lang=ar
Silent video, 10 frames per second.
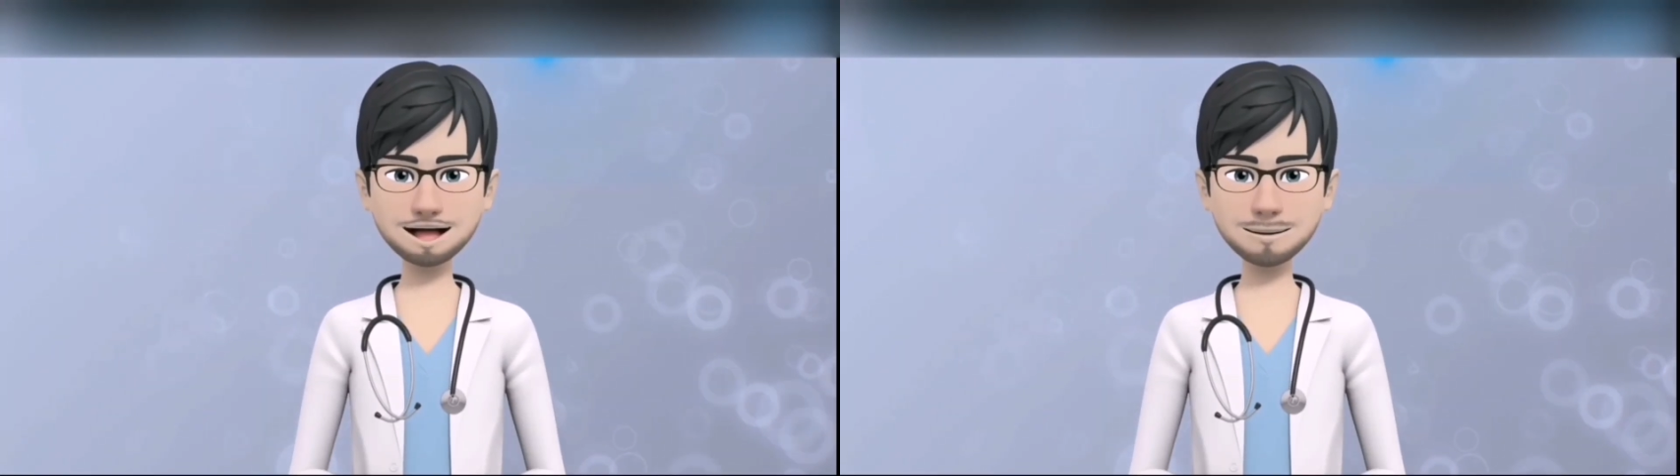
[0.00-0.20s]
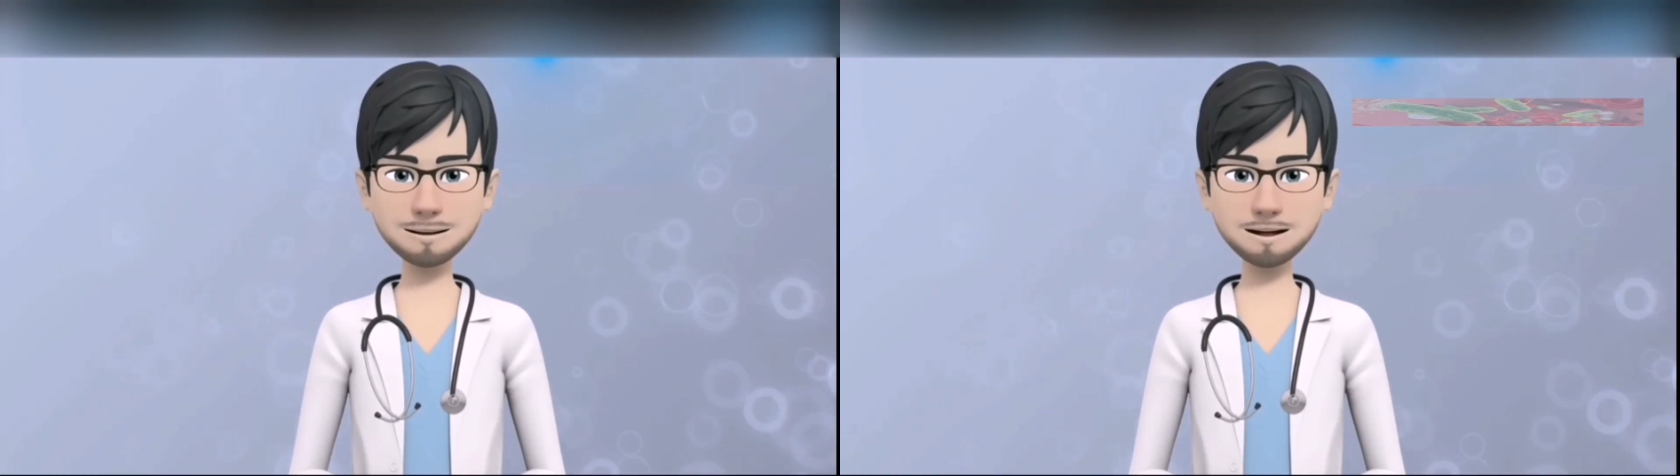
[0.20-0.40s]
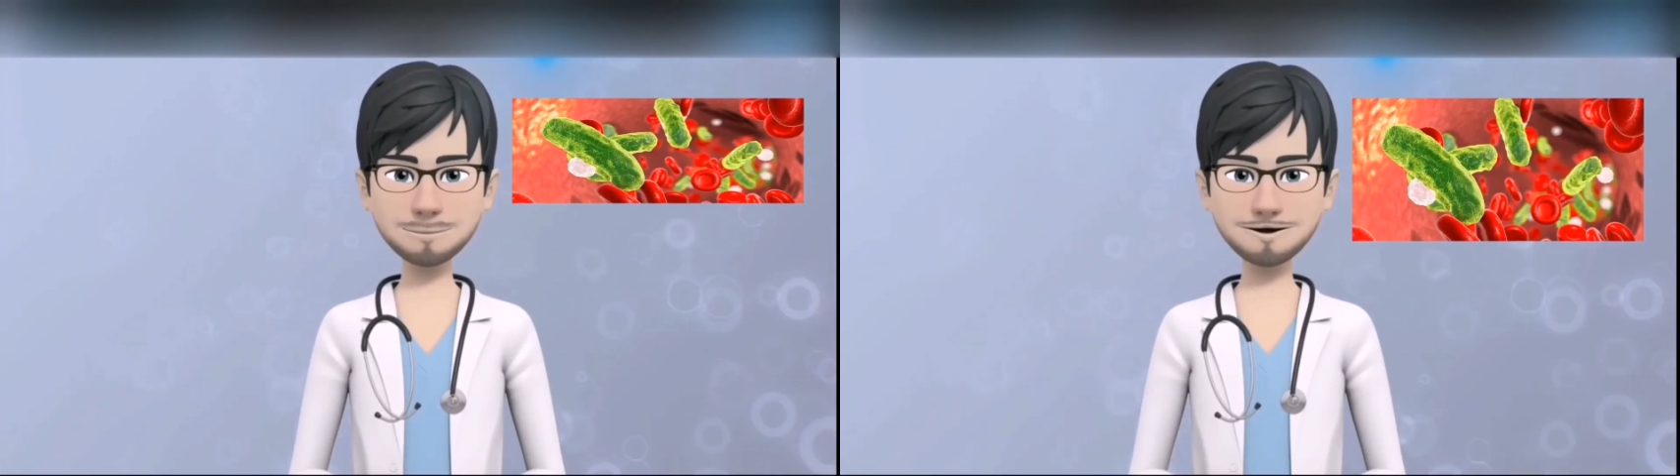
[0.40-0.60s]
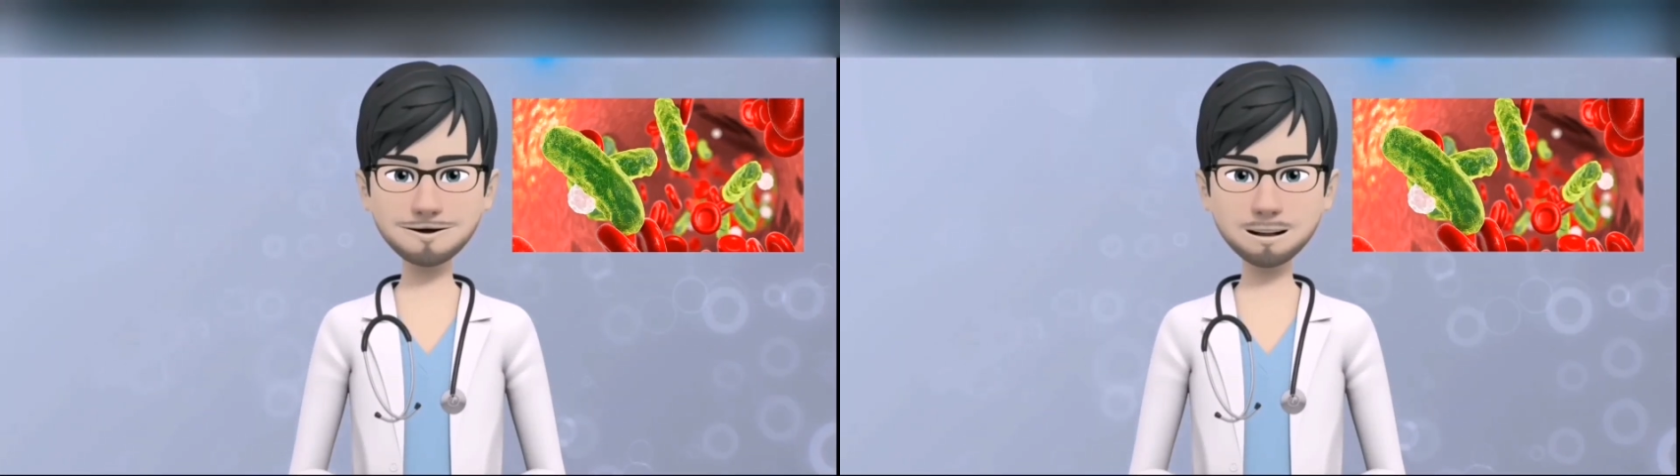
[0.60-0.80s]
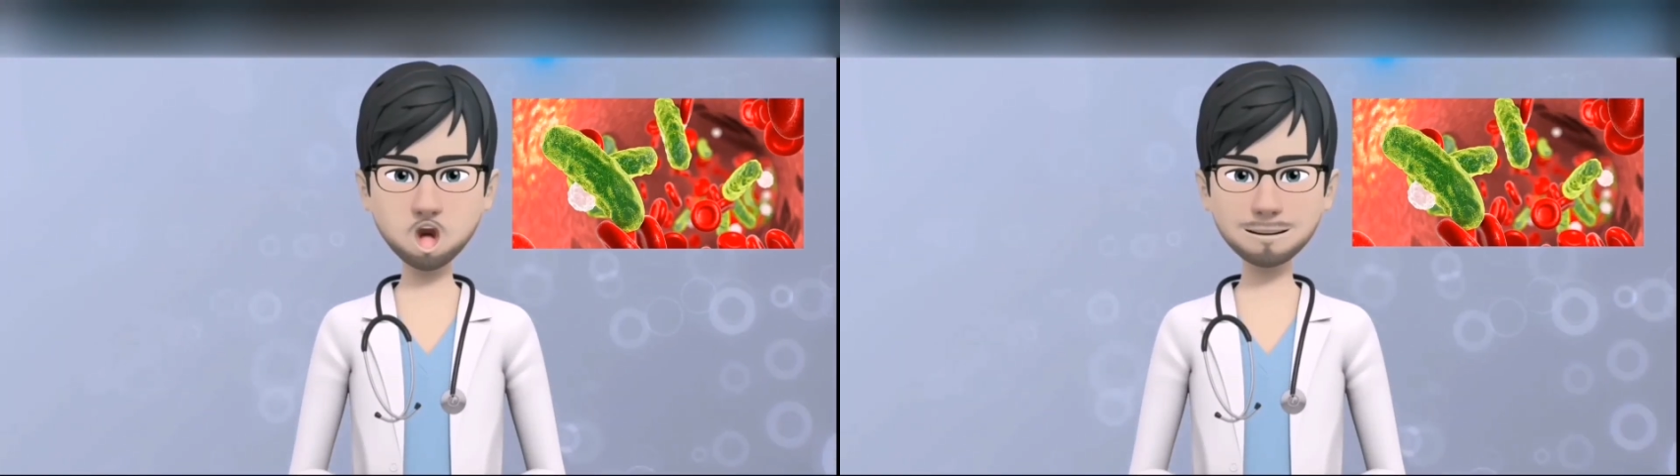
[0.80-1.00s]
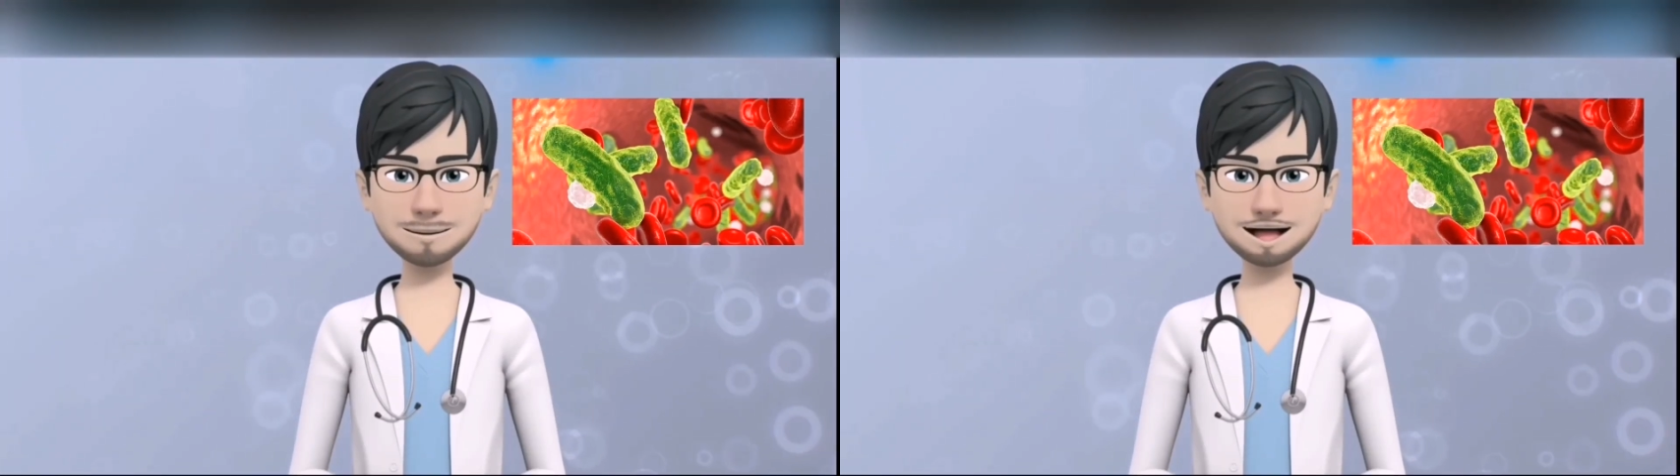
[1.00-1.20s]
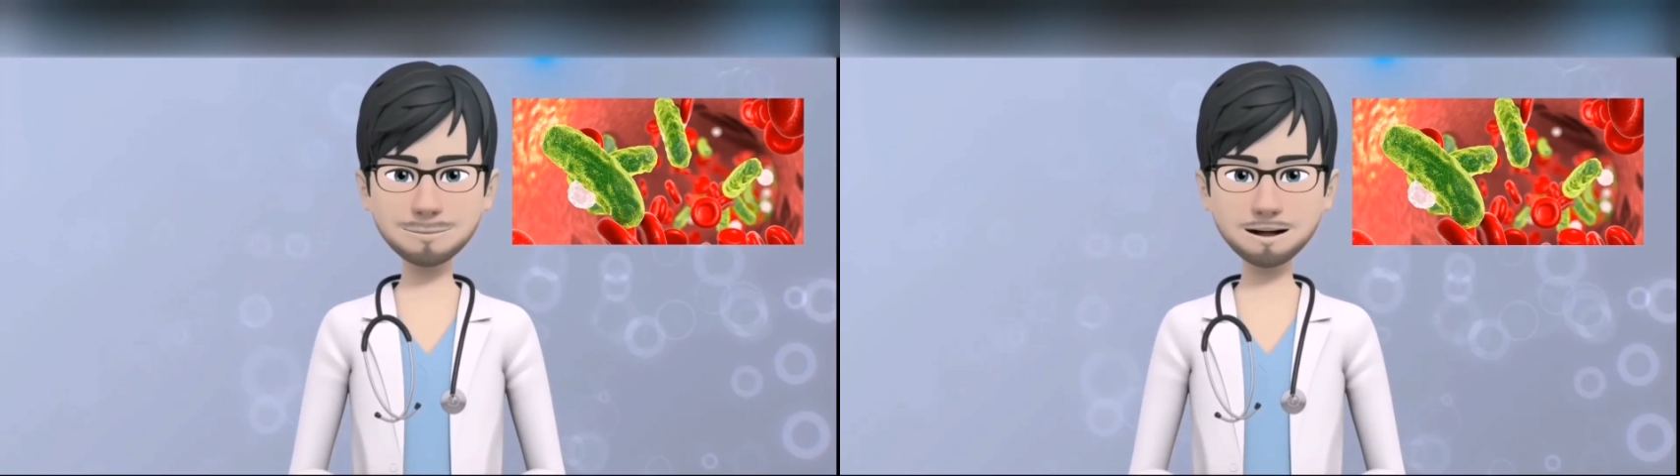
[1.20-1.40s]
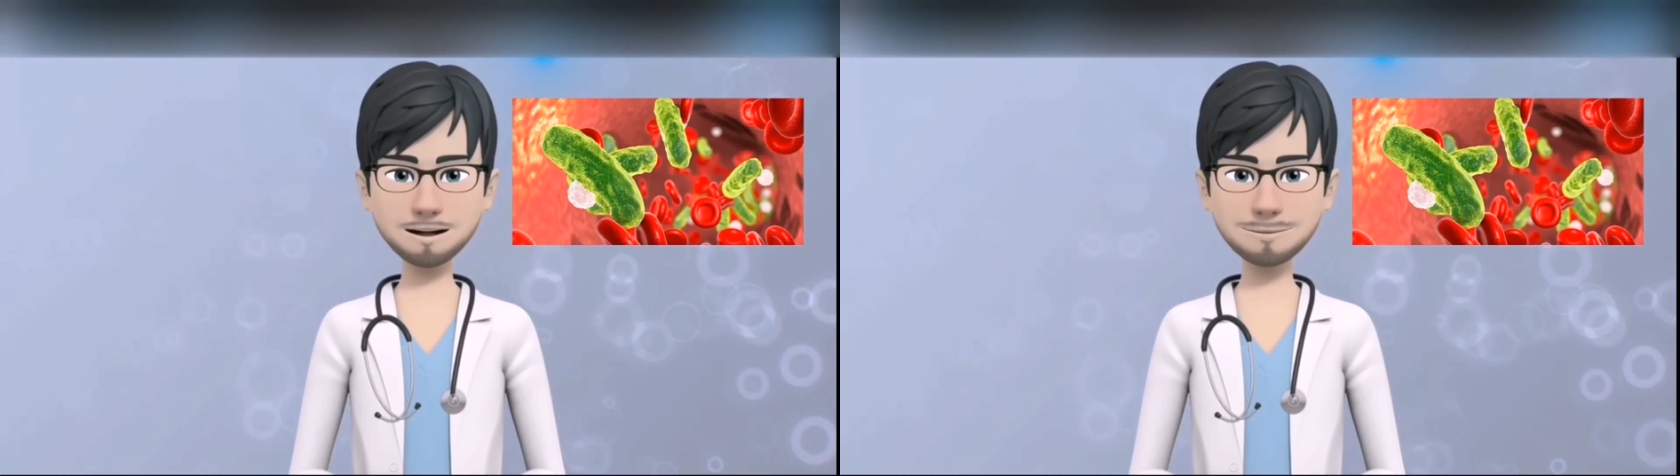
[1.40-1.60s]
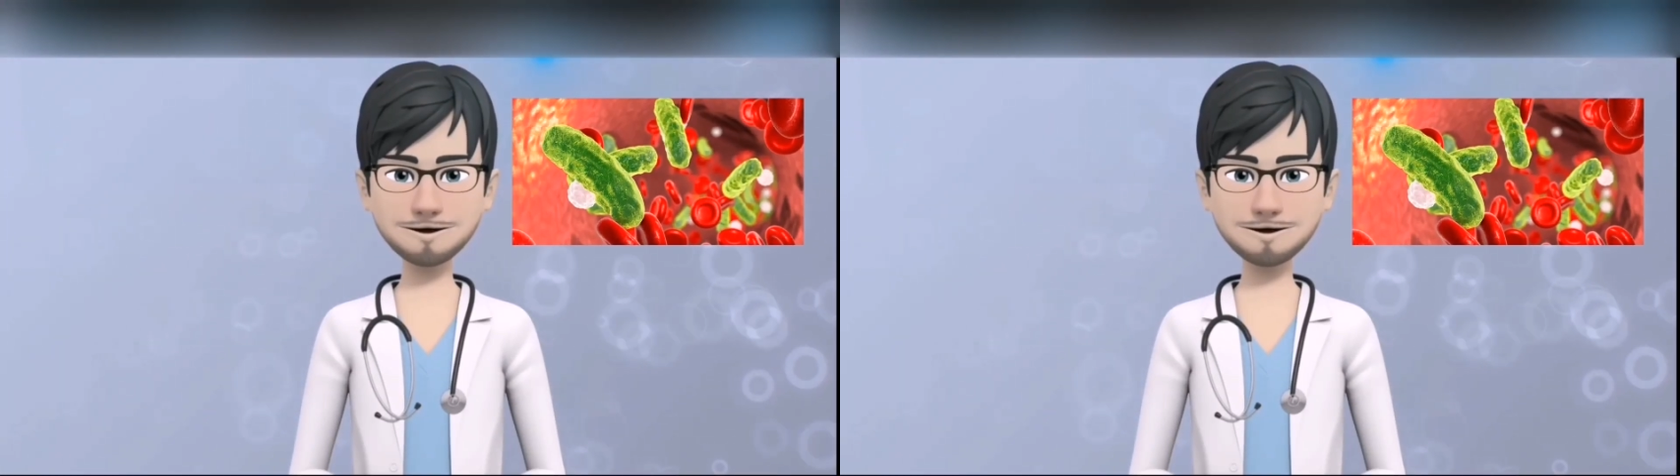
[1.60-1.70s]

التهابات الدم تسم